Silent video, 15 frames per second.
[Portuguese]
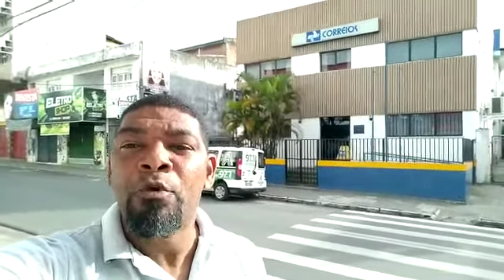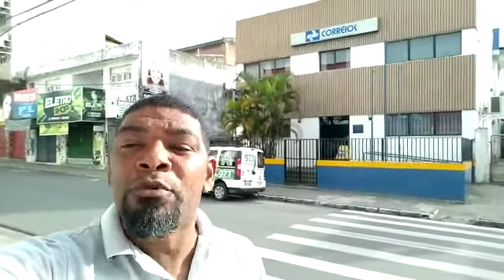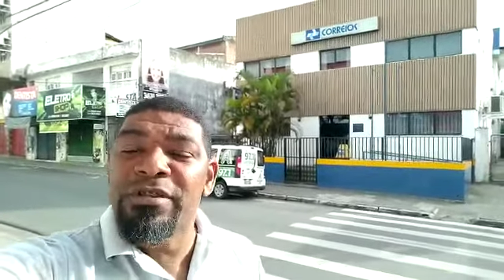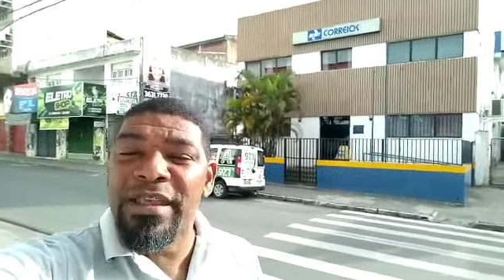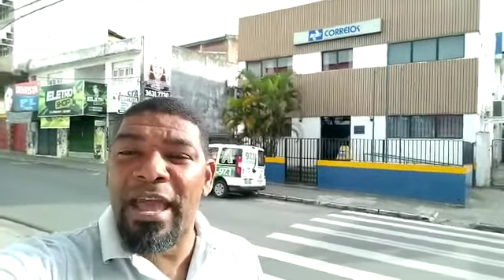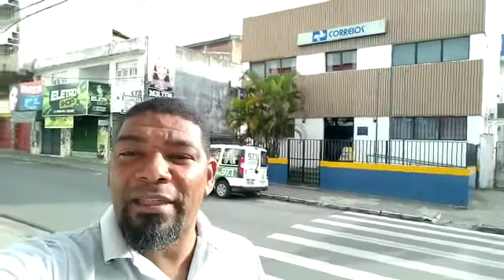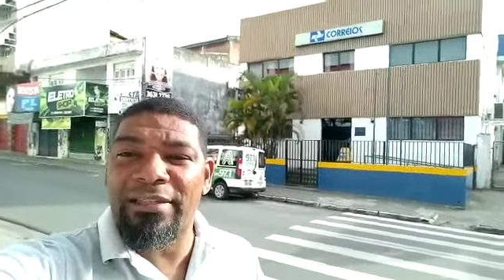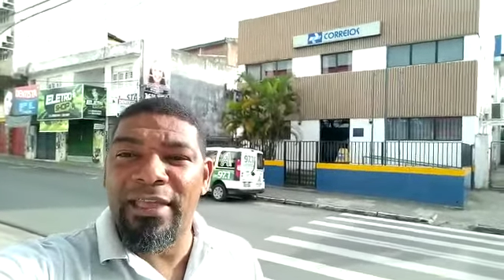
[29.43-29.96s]

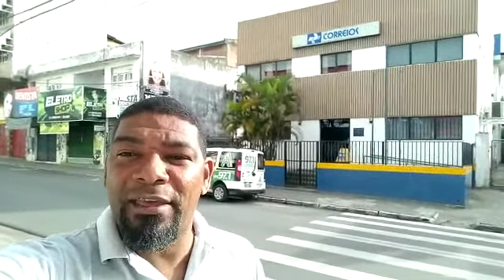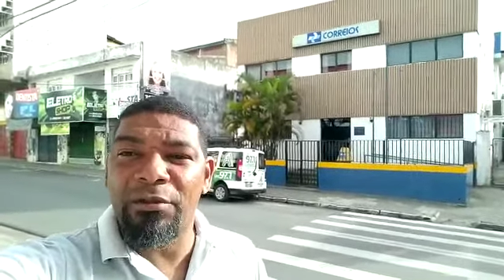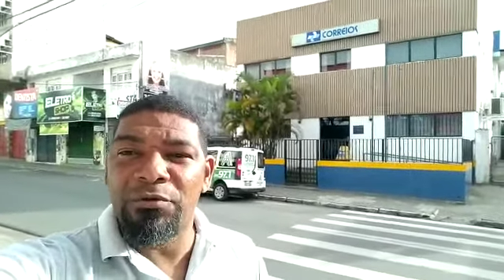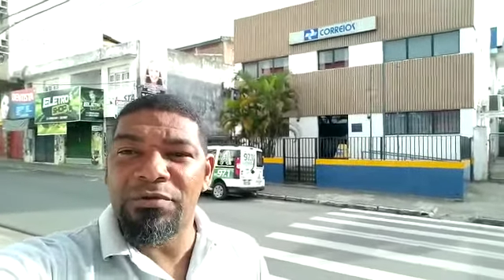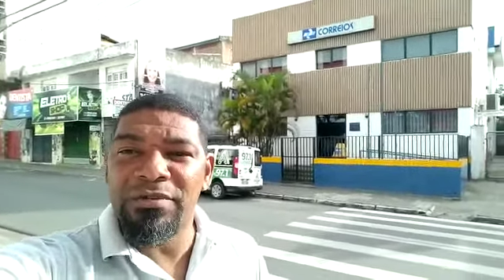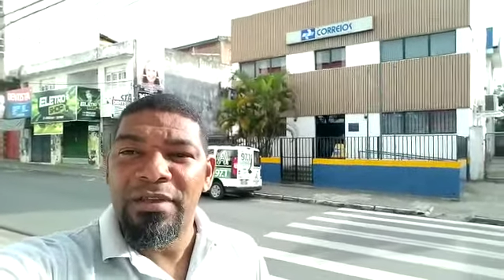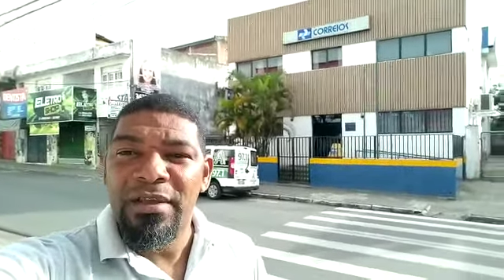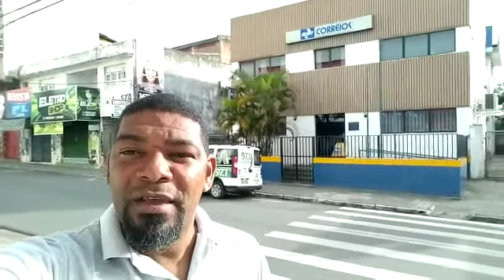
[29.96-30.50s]
Os
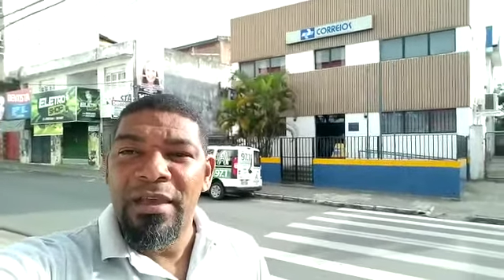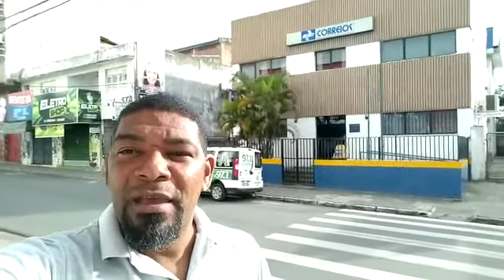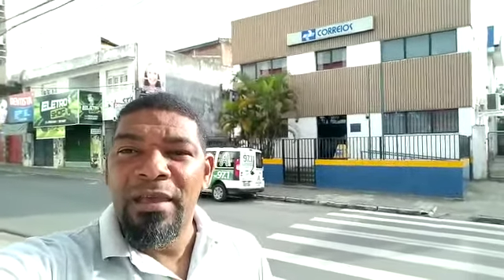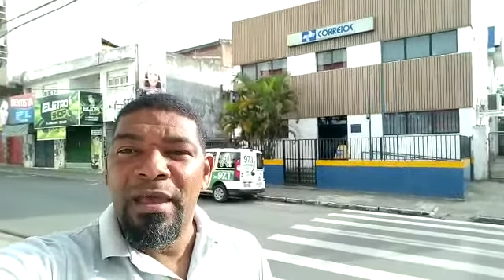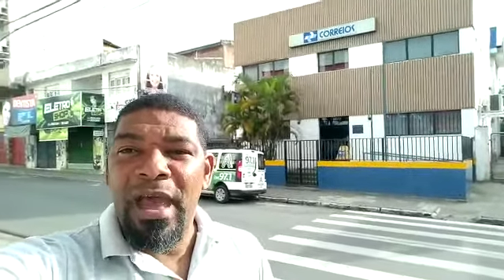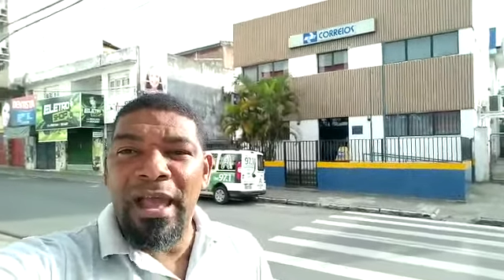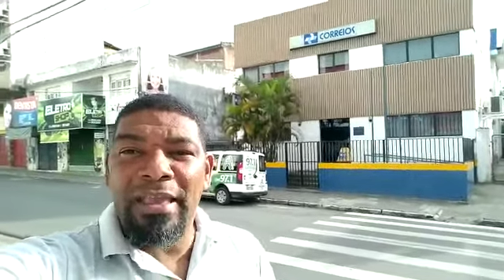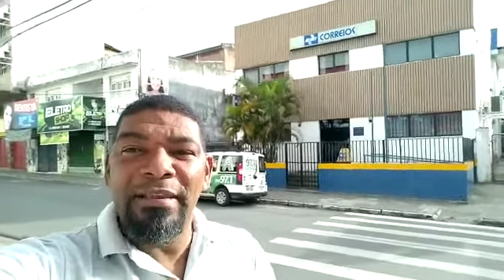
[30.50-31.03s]
carteiros
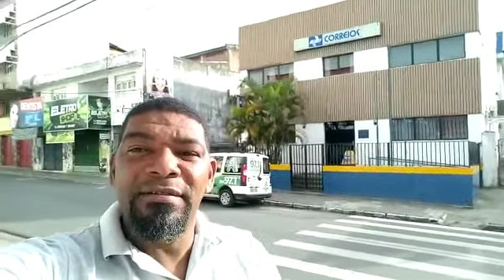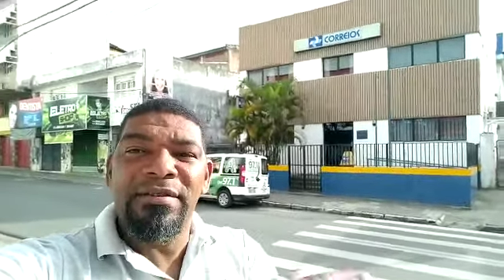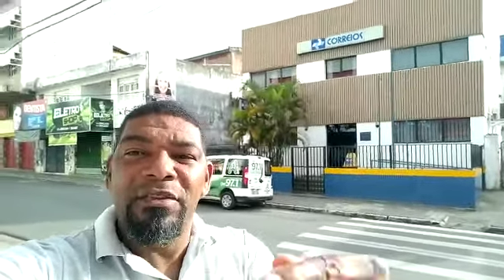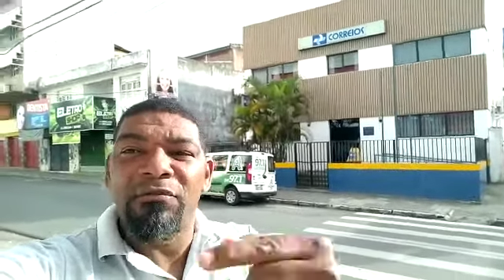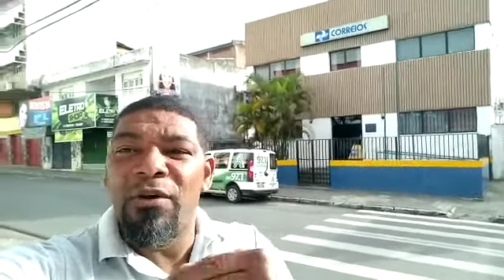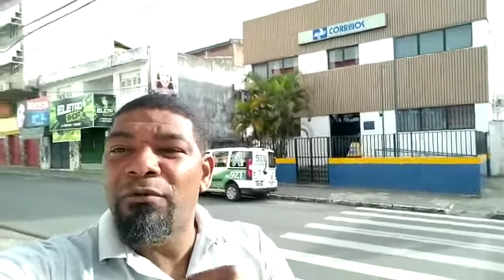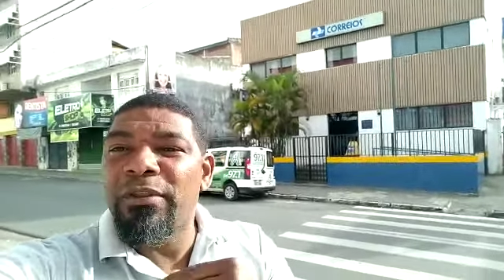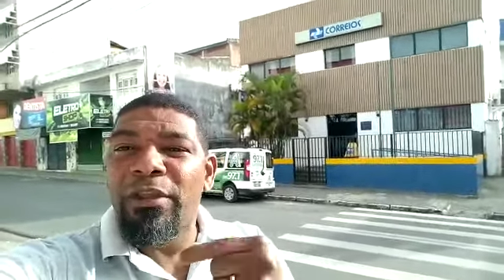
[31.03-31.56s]
Aqueles
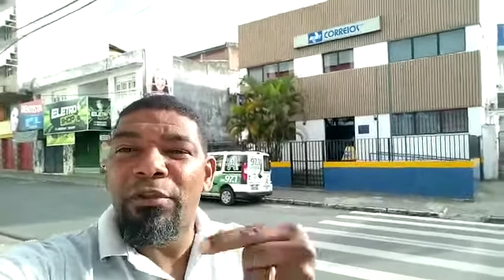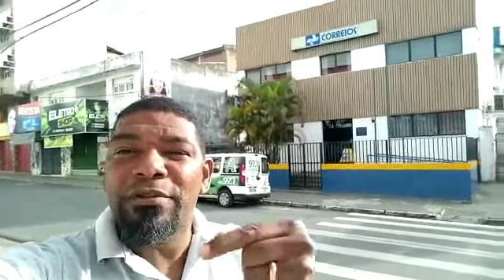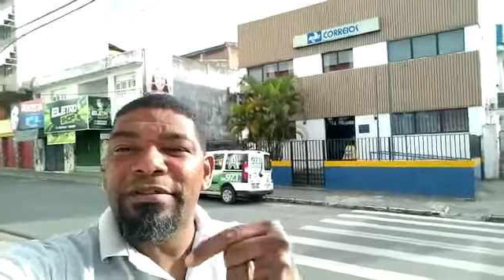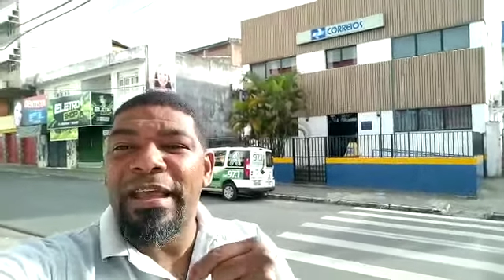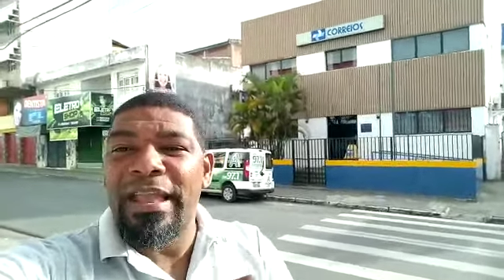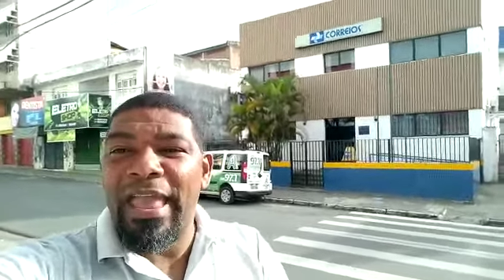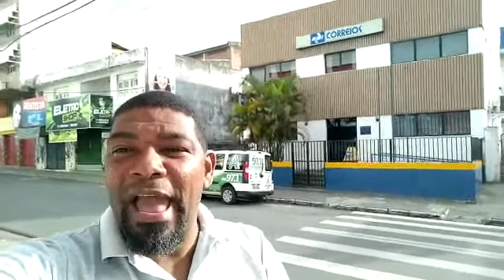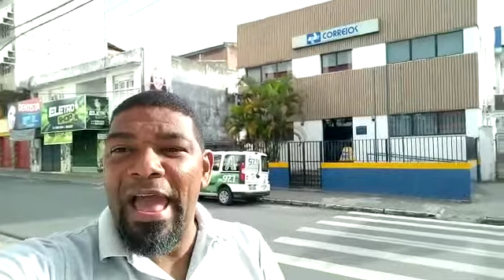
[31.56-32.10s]
que vão na
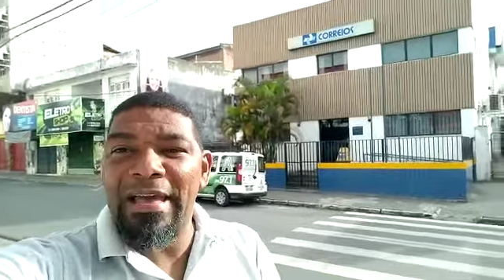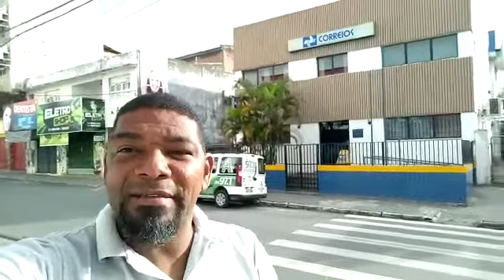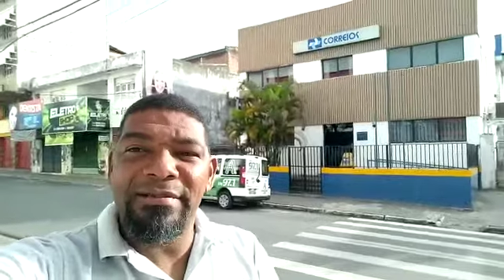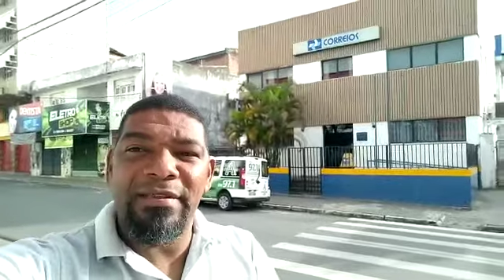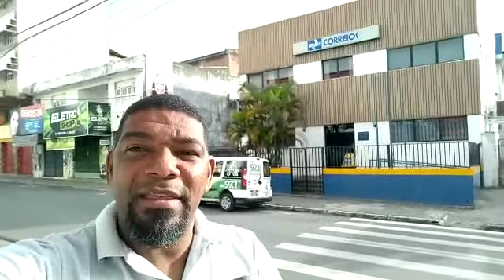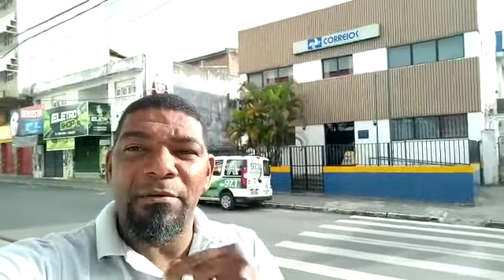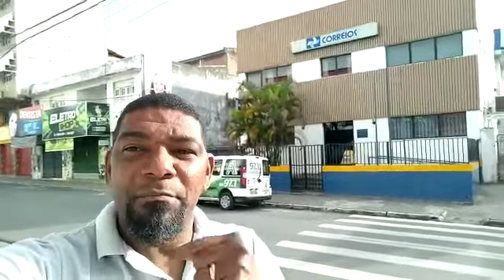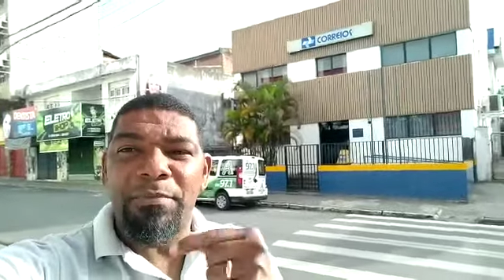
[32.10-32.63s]
nossa
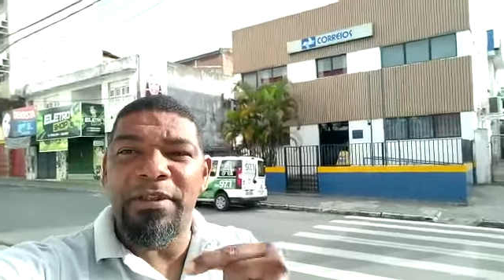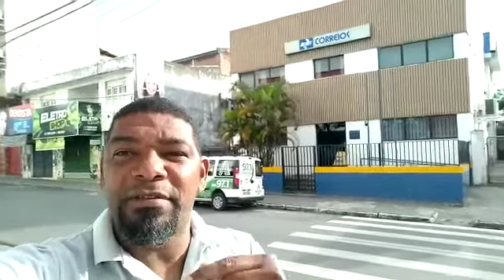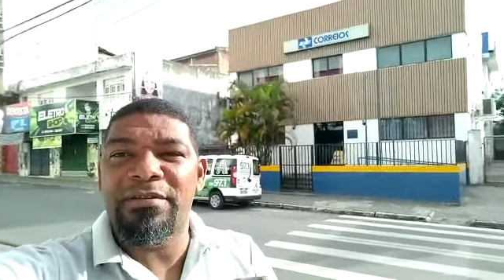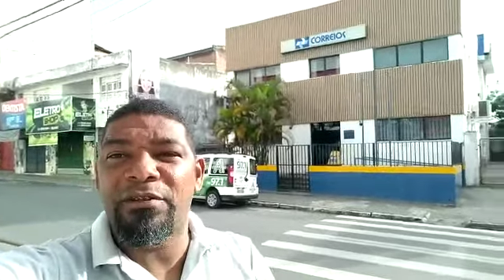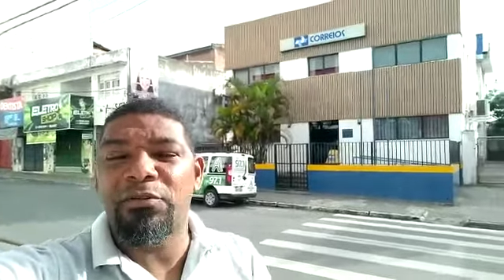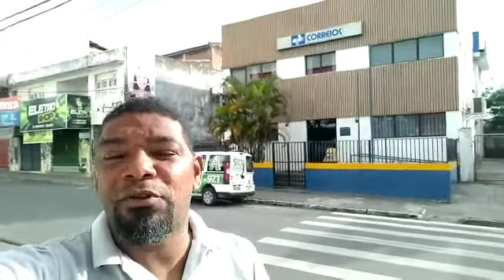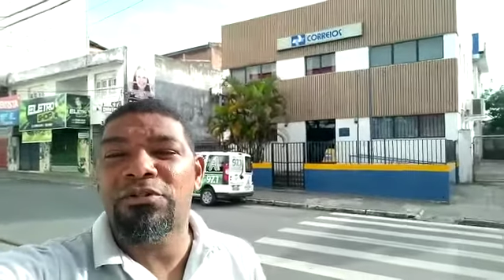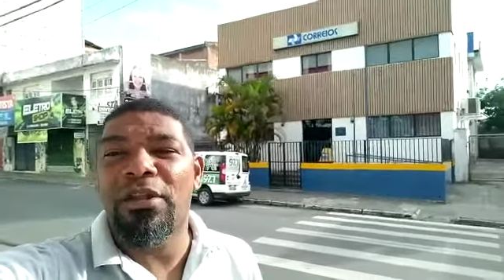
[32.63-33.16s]
casa, na empresa
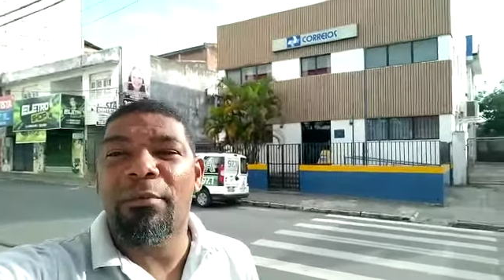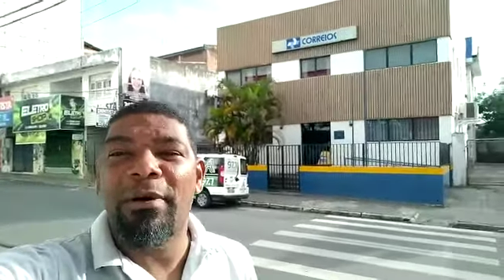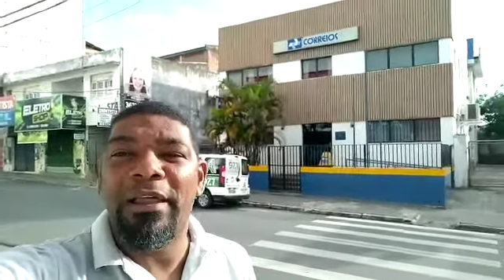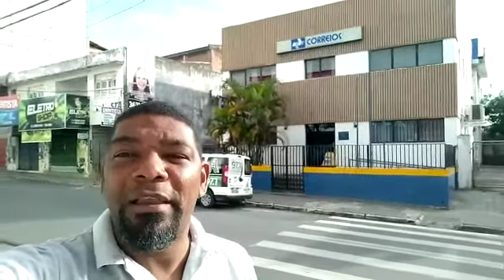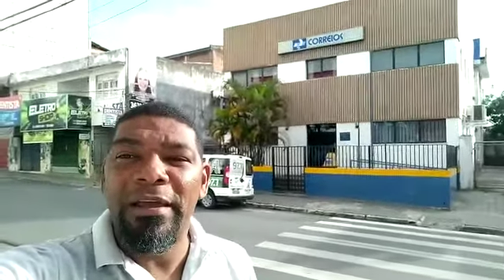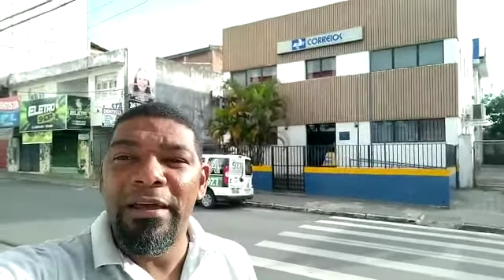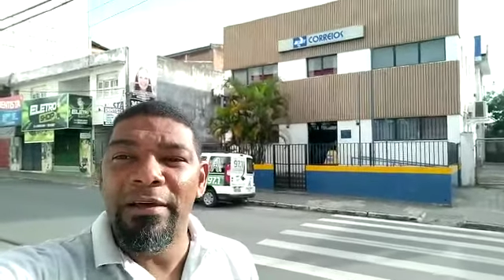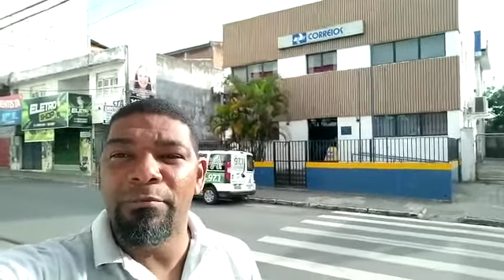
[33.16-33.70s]
que nós
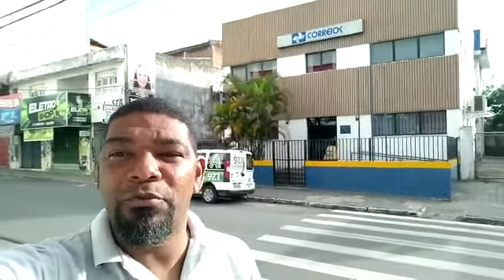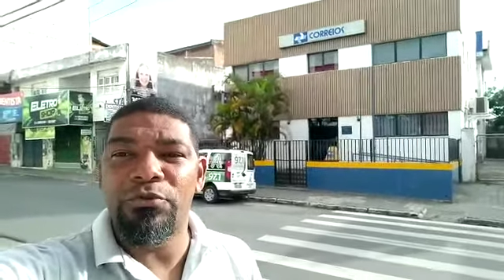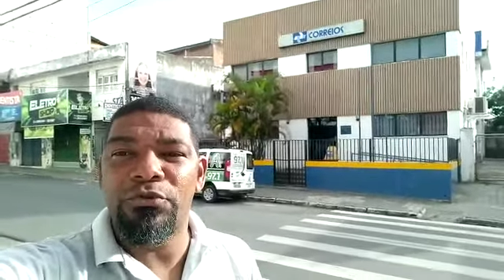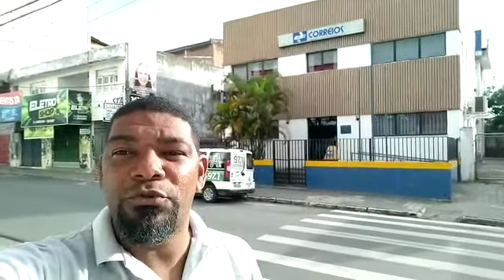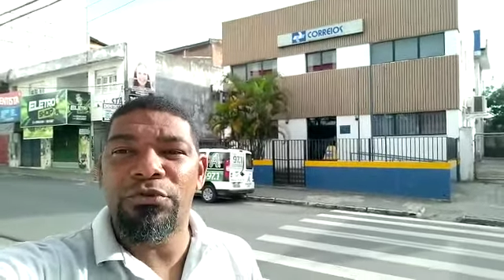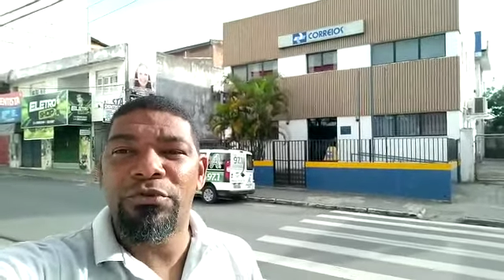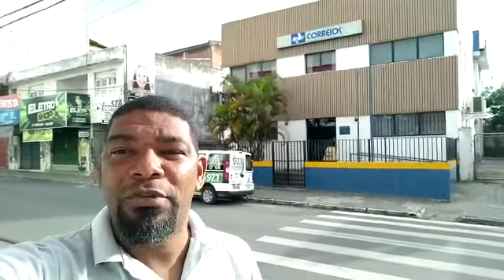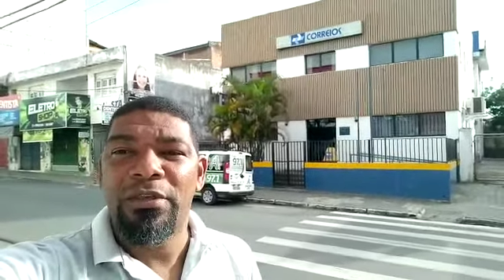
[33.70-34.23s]

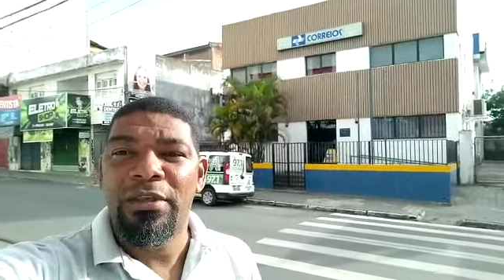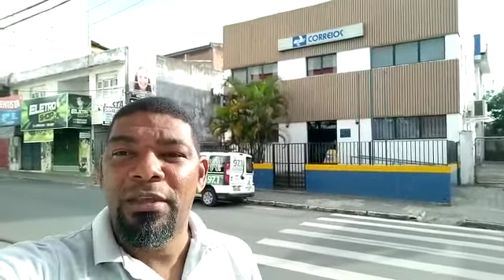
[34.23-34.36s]
trabalhamos,